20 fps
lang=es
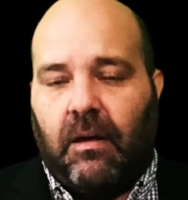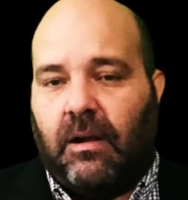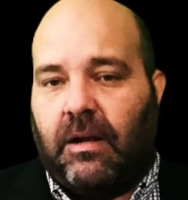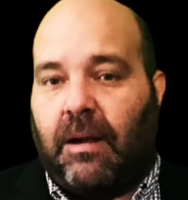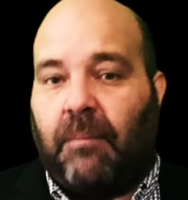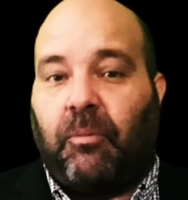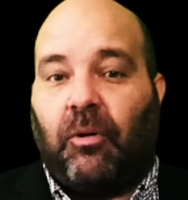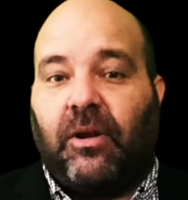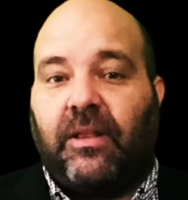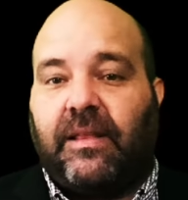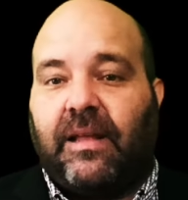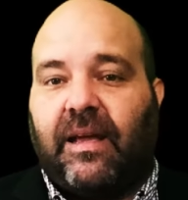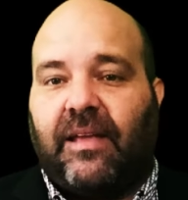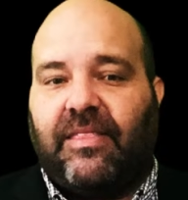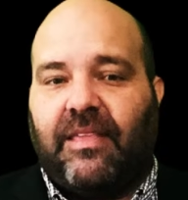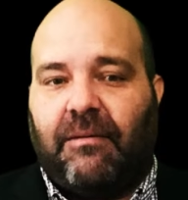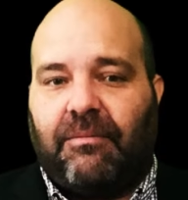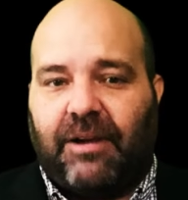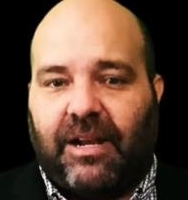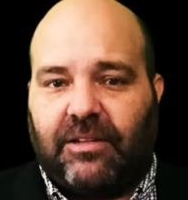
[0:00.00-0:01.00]
La política
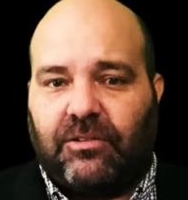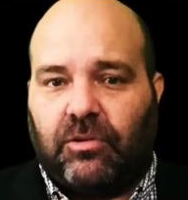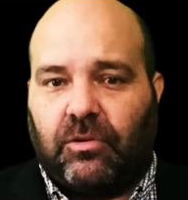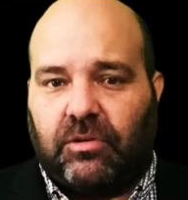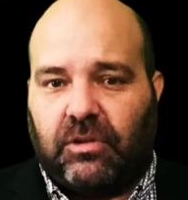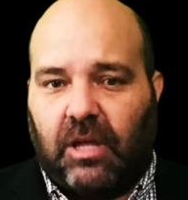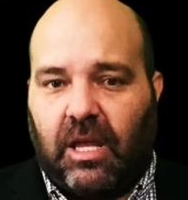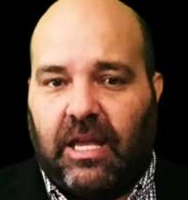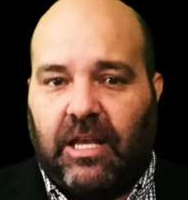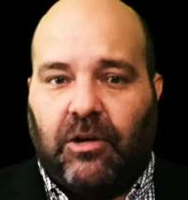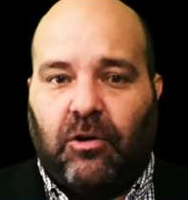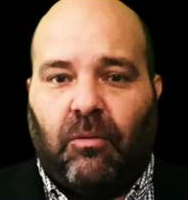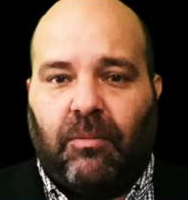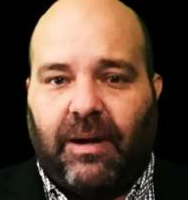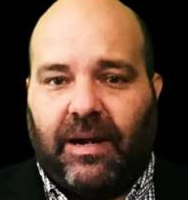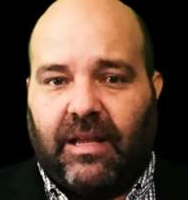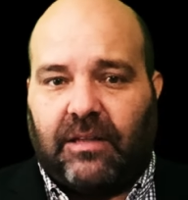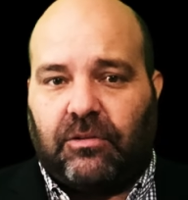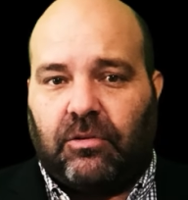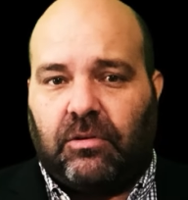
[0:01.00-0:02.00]
de abrazos y no
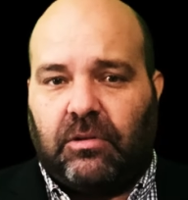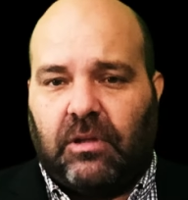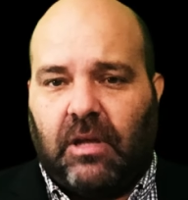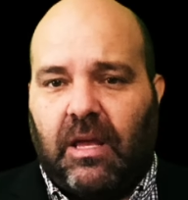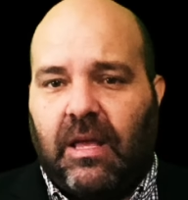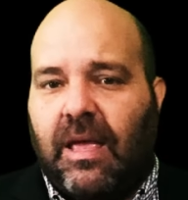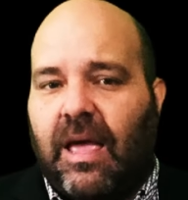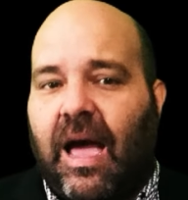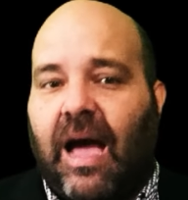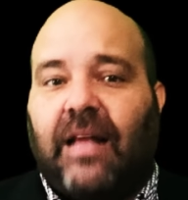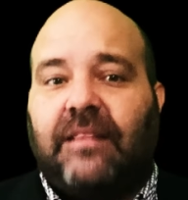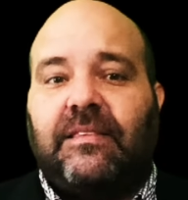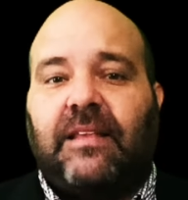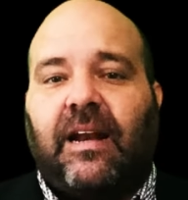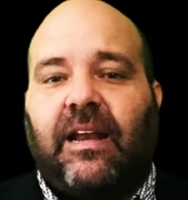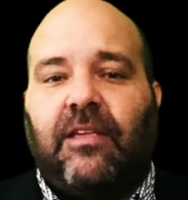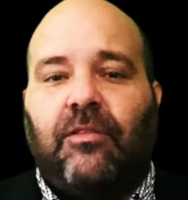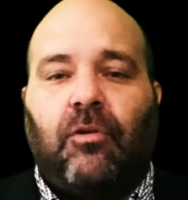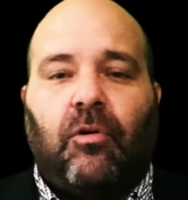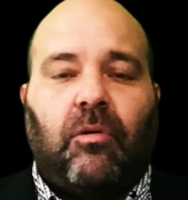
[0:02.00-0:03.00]
balazos ha
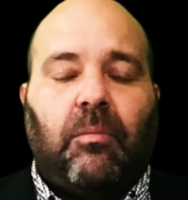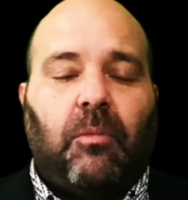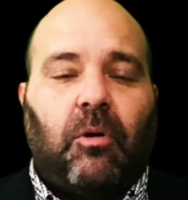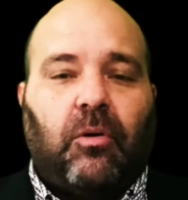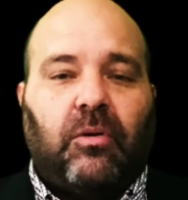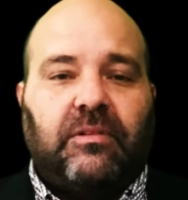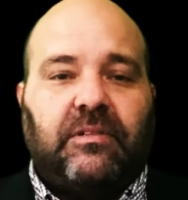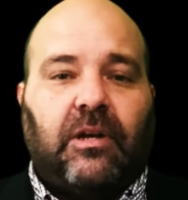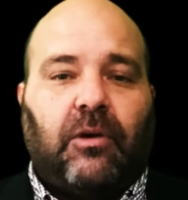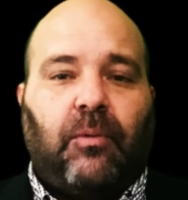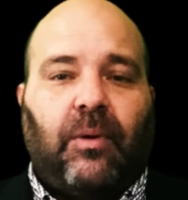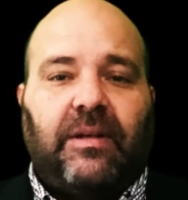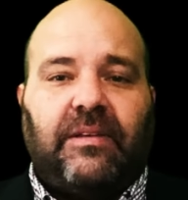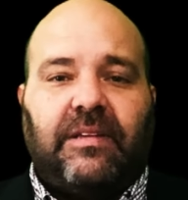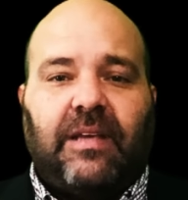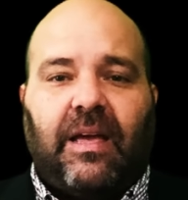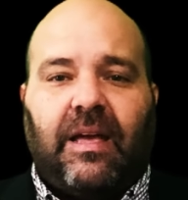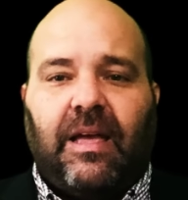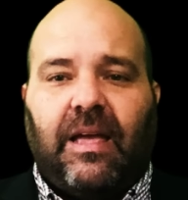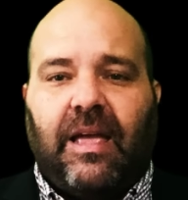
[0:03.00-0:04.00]
traído como
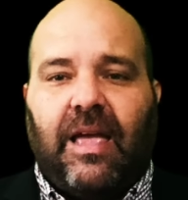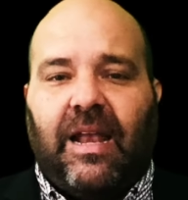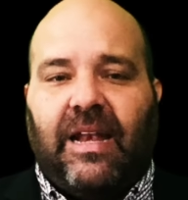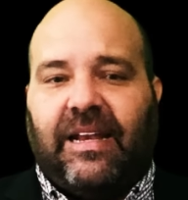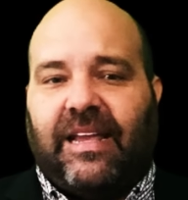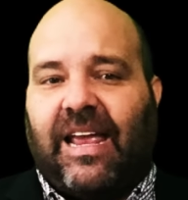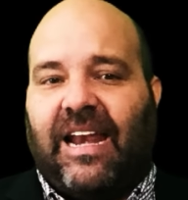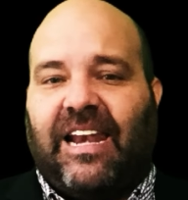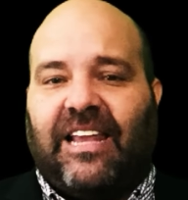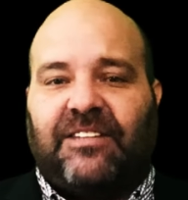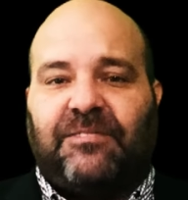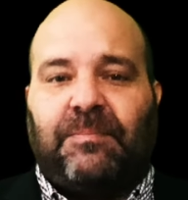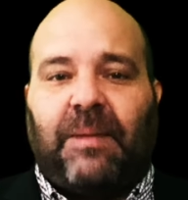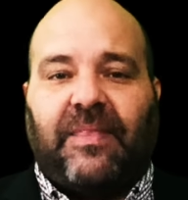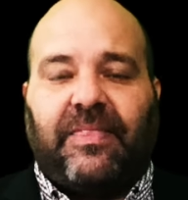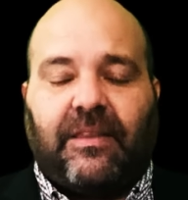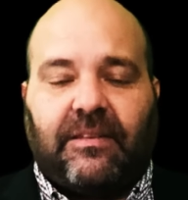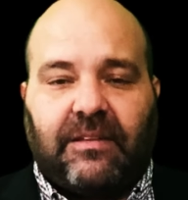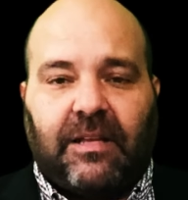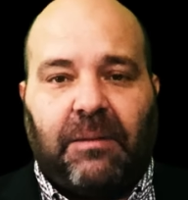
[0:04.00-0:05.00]
consecuencia el que las
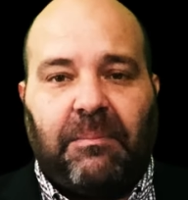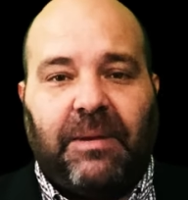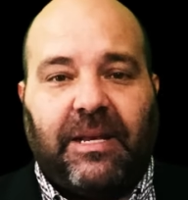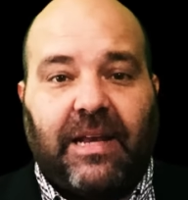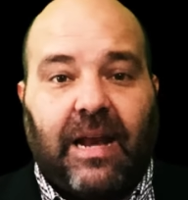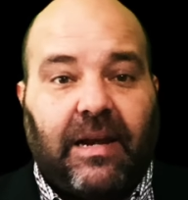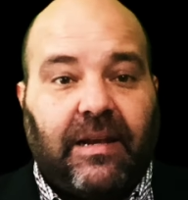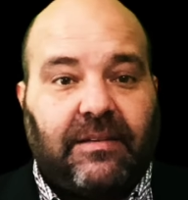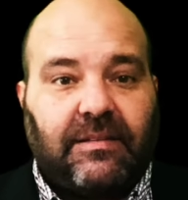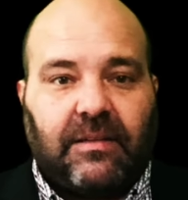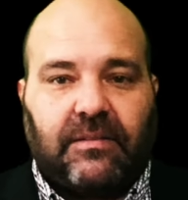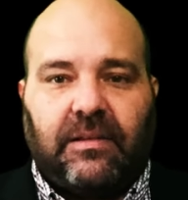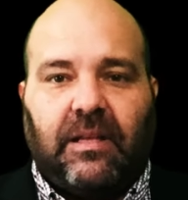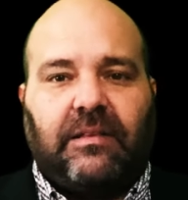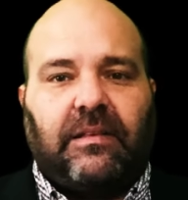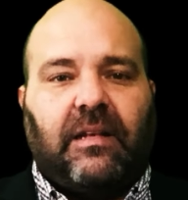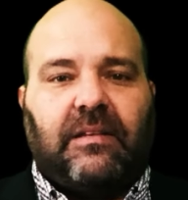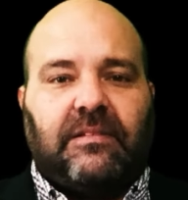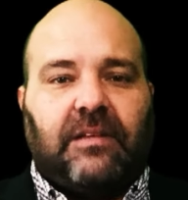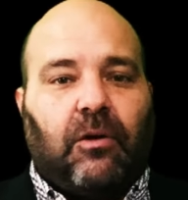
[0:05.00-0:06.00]
bandas criminales se
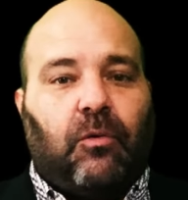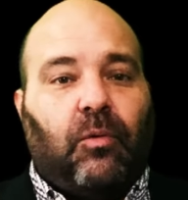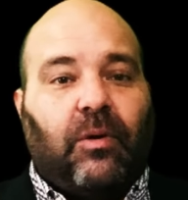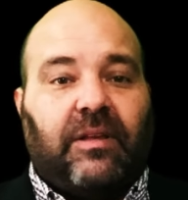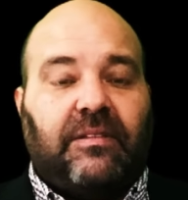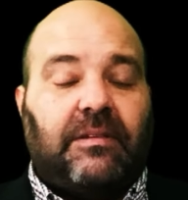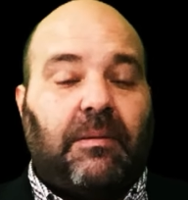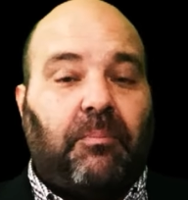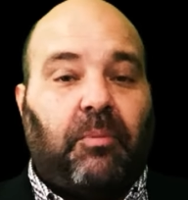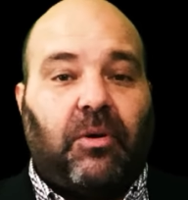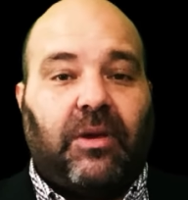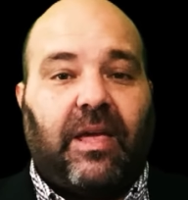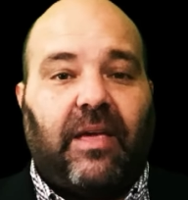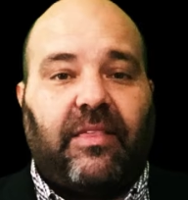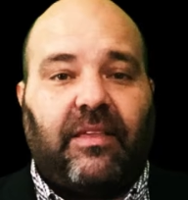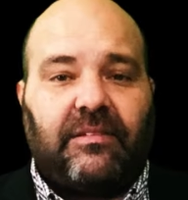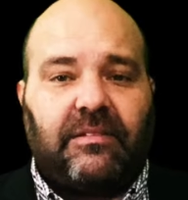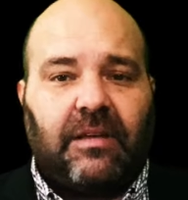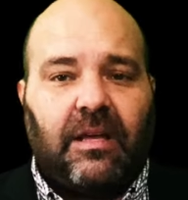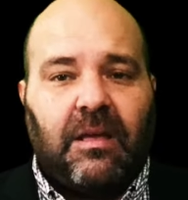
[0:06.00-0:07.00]
sientan seguras y
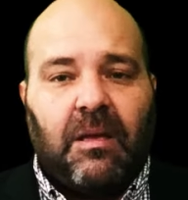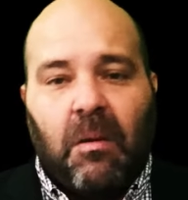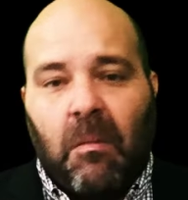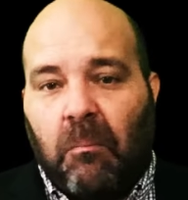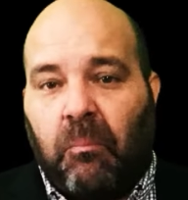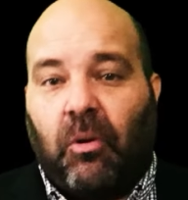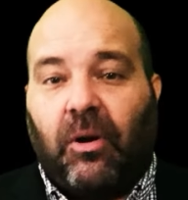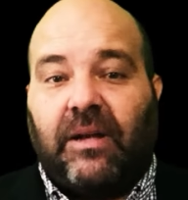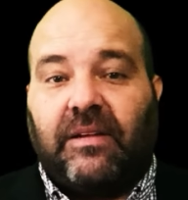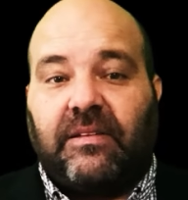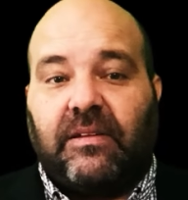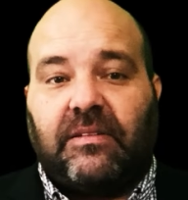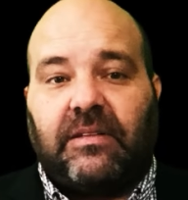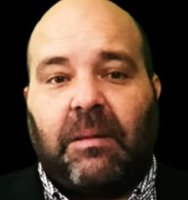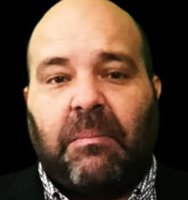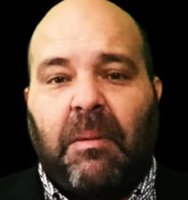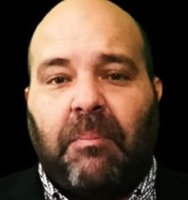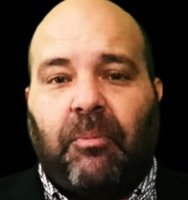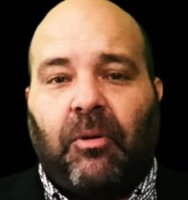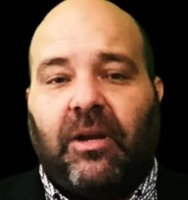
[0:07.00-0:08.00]
apoyadas por el
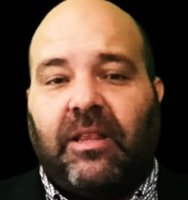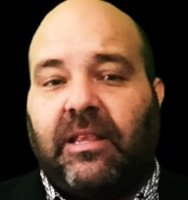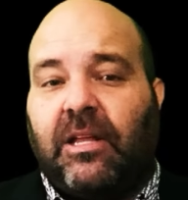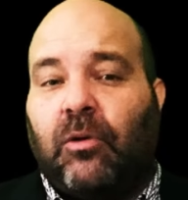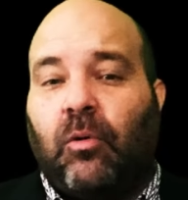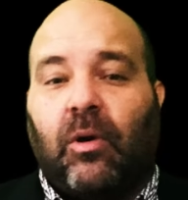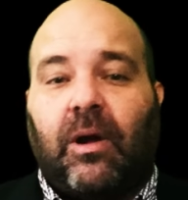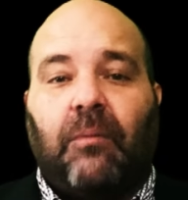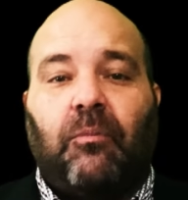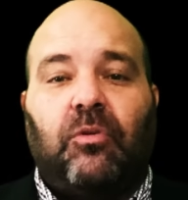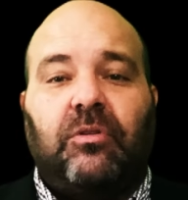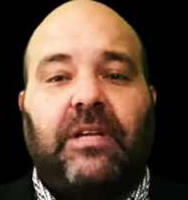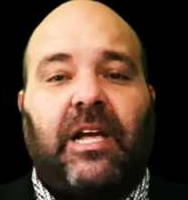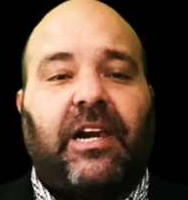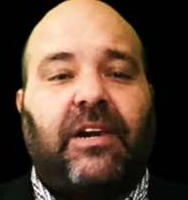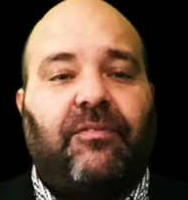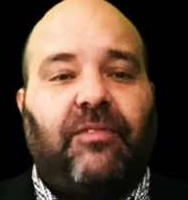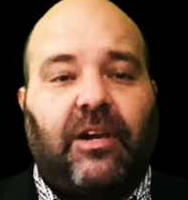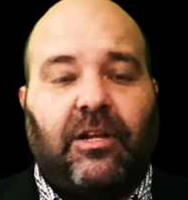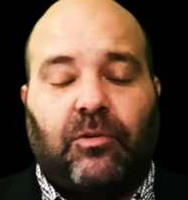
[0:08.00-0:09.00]
sistema político que busca
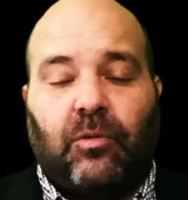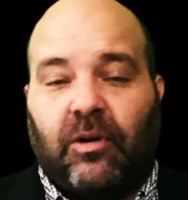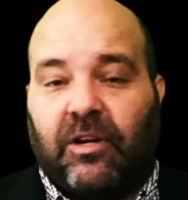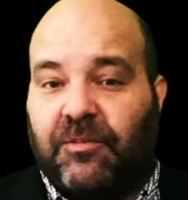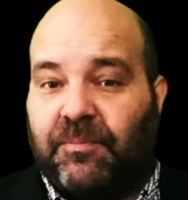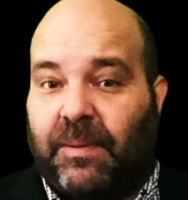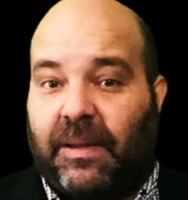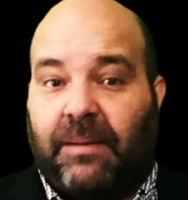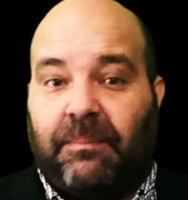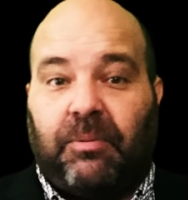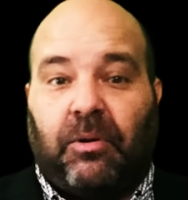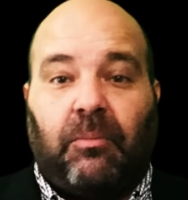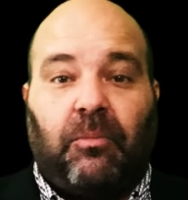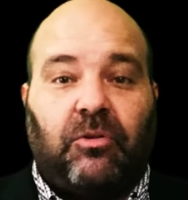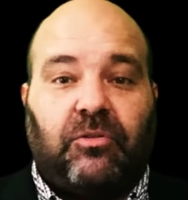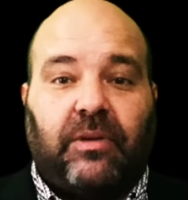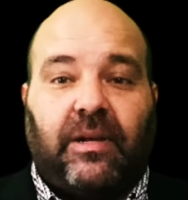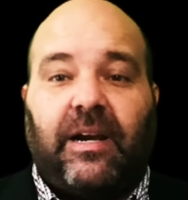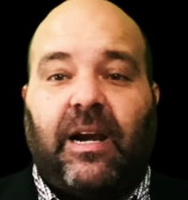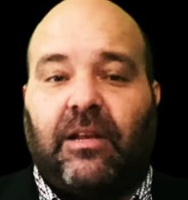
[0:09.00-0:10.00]
reflectores para
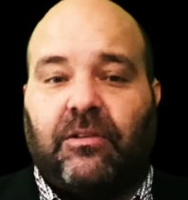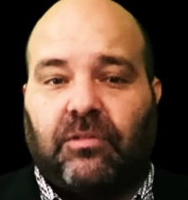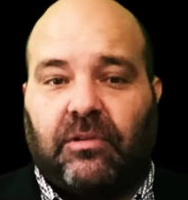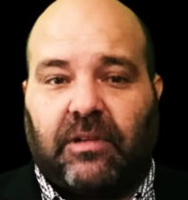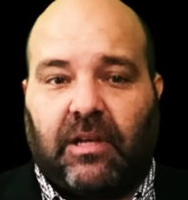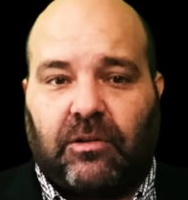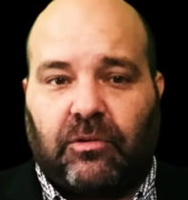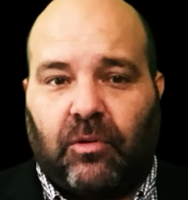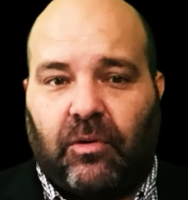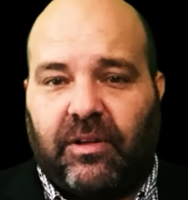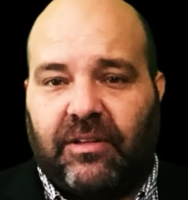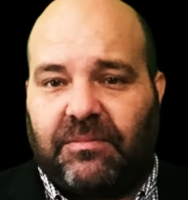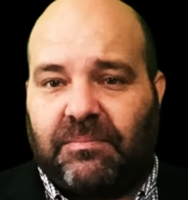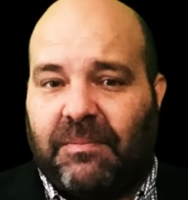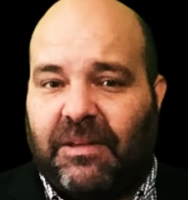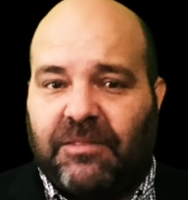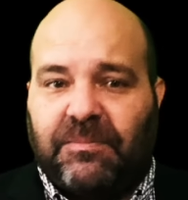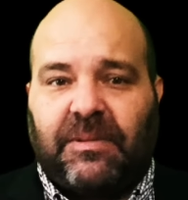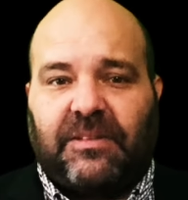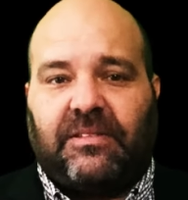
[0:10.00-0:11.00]
promocionar a sus actores
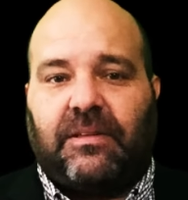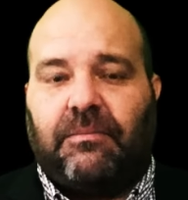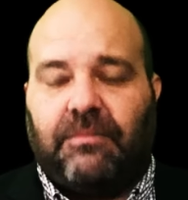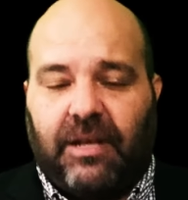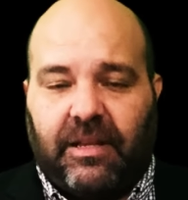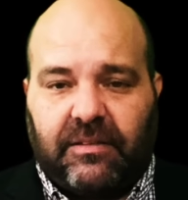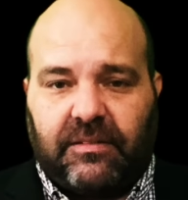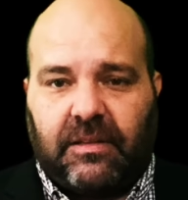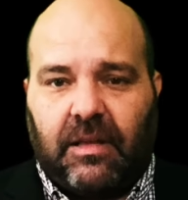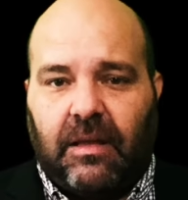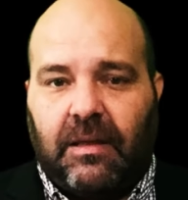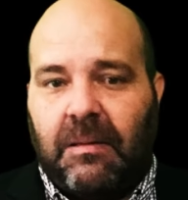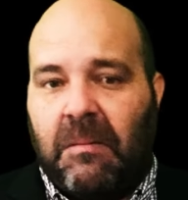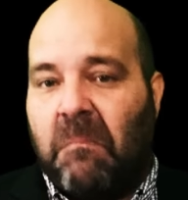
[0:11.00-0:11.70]
más visibles,